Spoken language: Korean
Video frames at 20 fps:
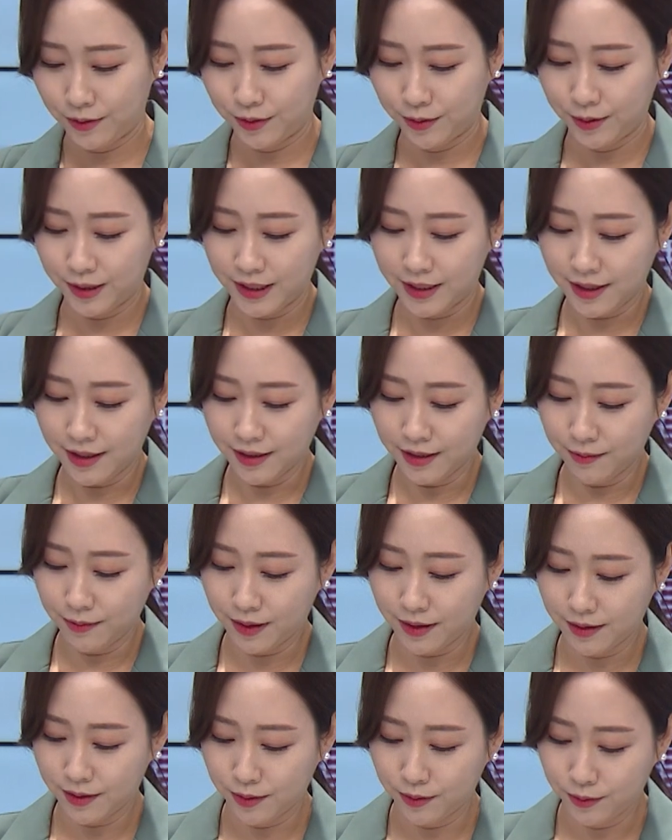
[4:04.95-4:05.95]
그리고
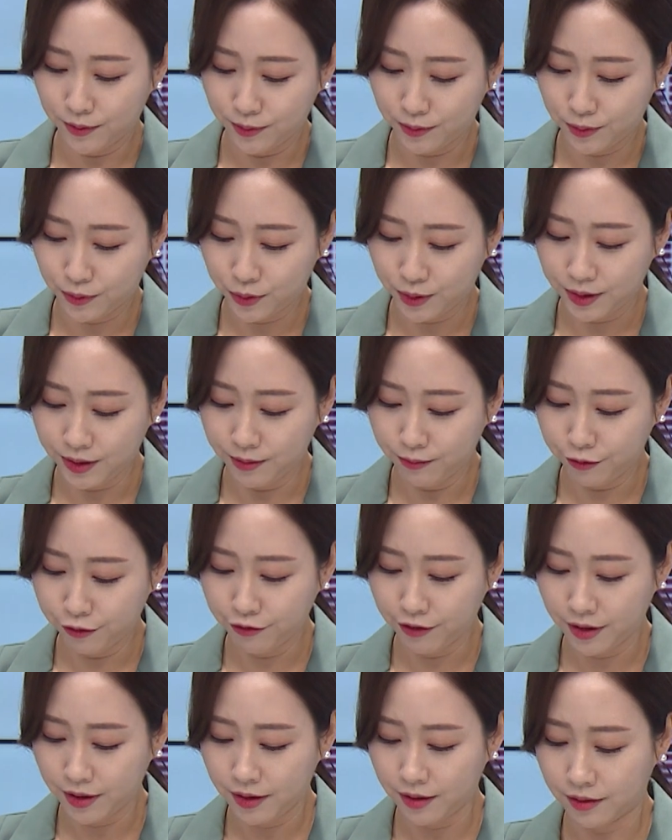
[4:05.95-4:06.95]
시장님께서는 또 취임
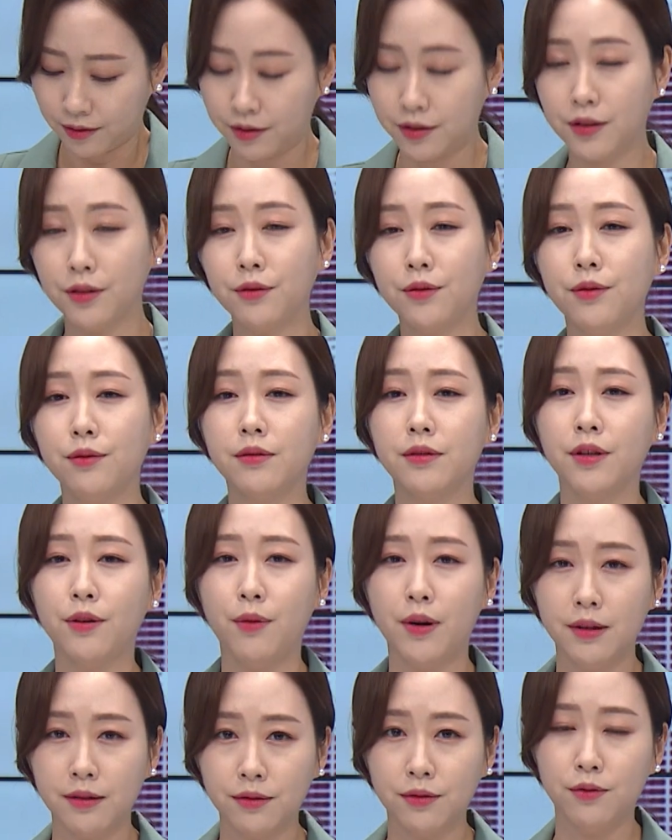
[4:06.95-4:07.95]
후에 지역 경제
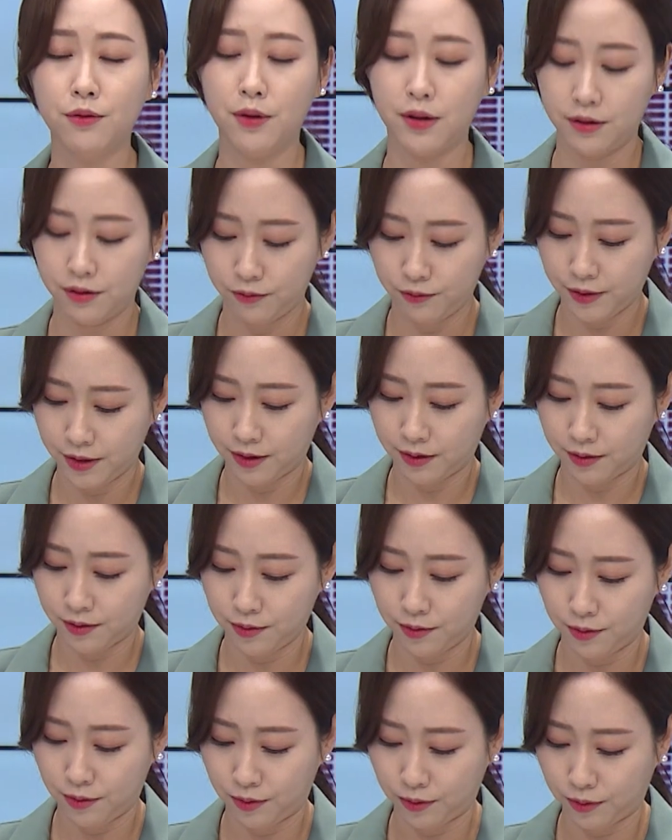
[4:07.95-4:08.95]
활성화를
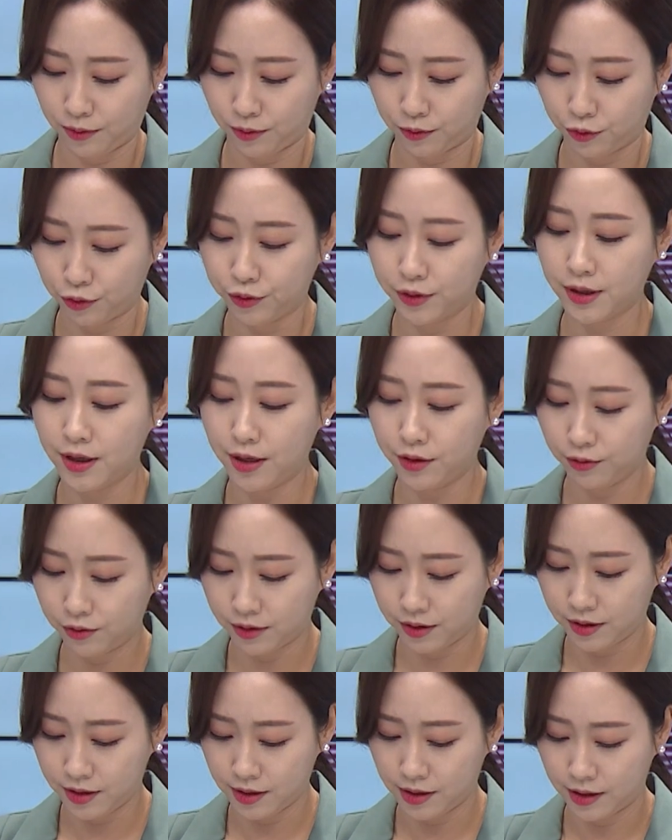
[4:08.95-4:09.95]
위해서 또 투자
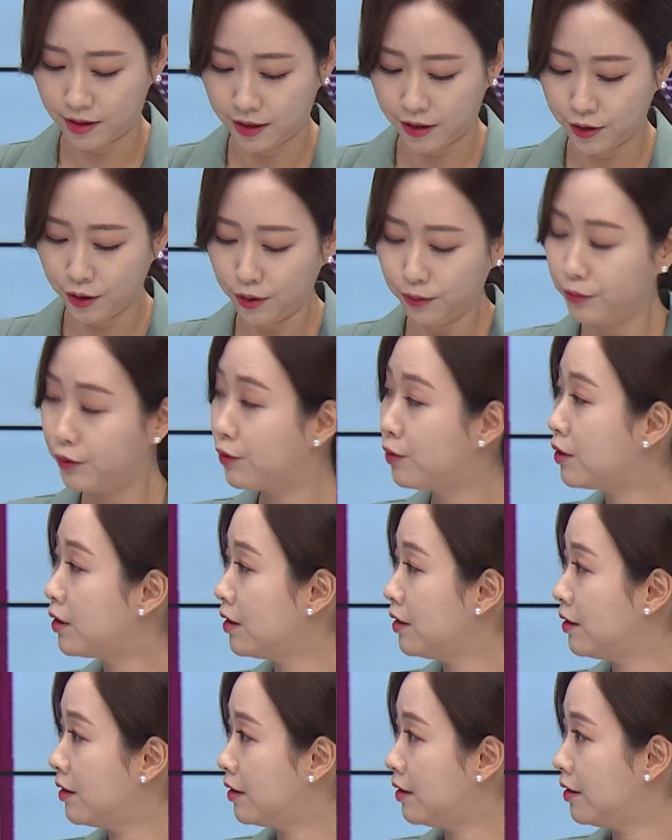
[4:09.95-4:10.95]
유치, 기업
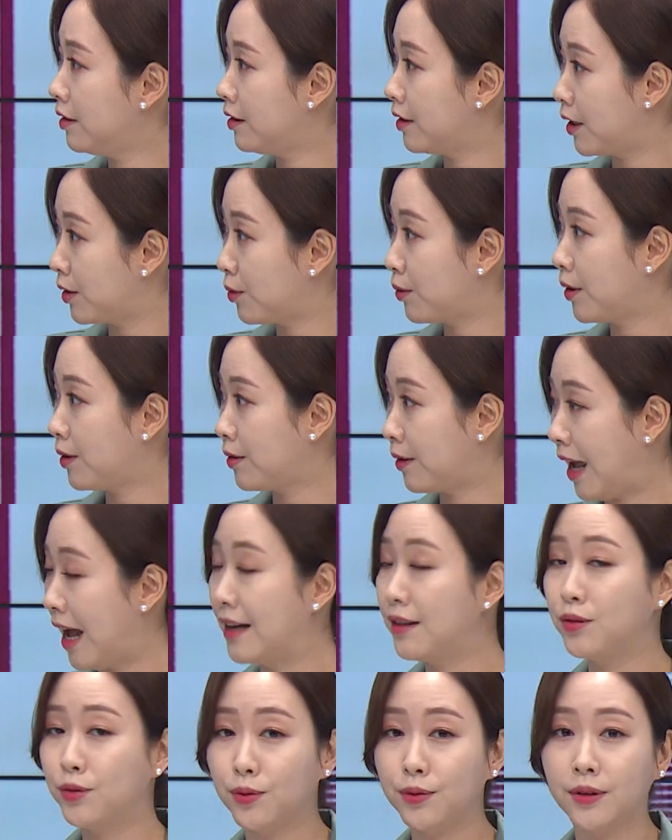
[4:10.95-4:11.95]
유치를 계속해서
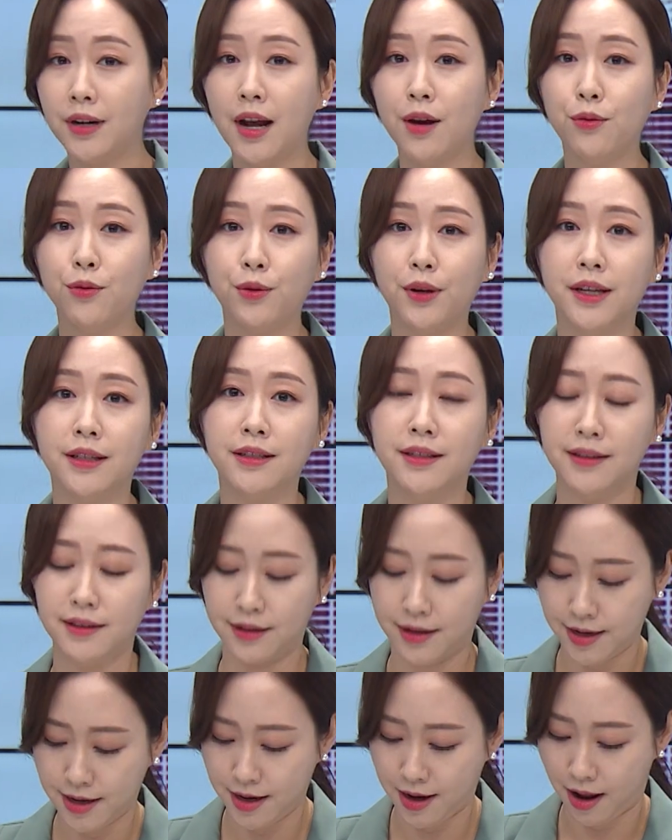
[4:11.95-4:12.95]
강조를 하고
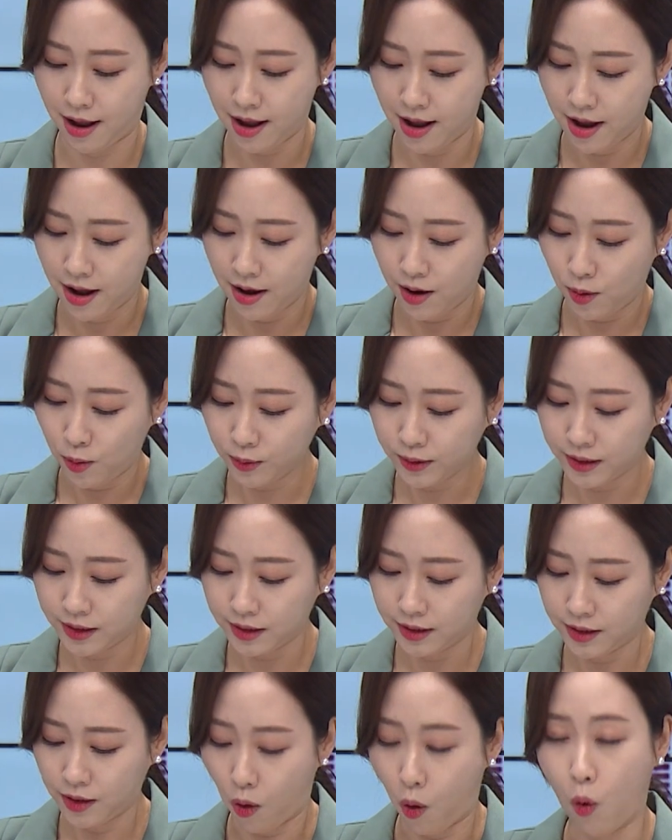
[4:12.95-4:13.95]
계신데
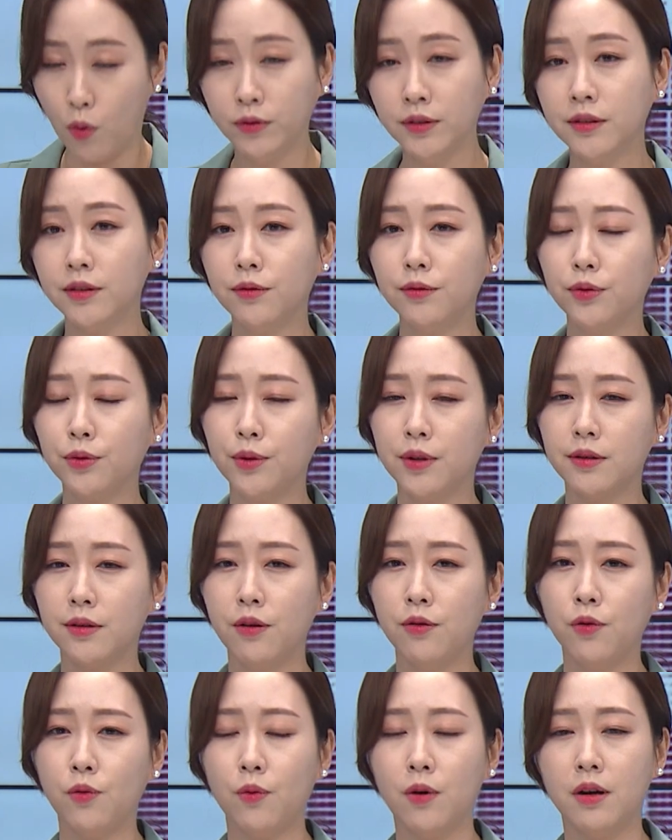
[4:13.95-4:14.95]
혹시 어느 정도의
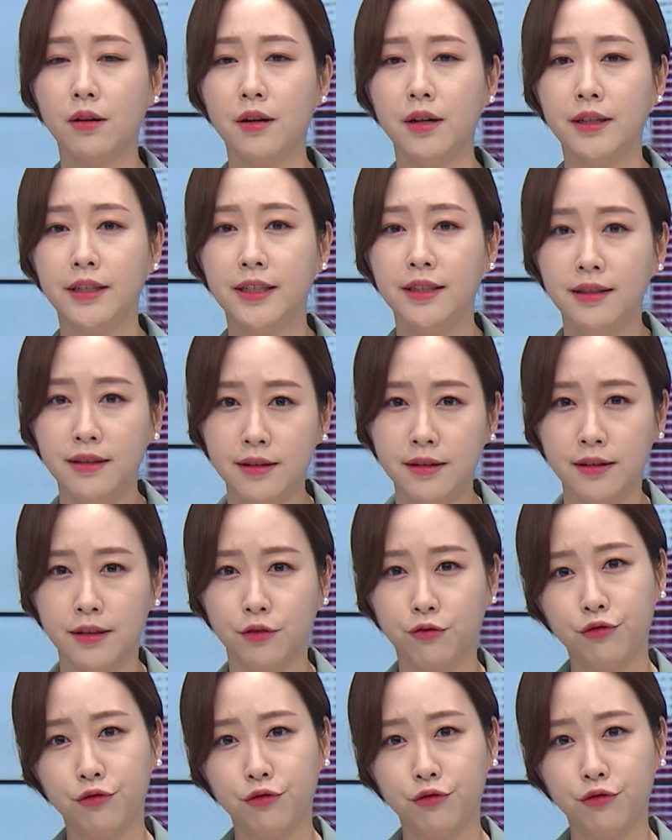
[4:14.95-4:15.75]
성과가 있는지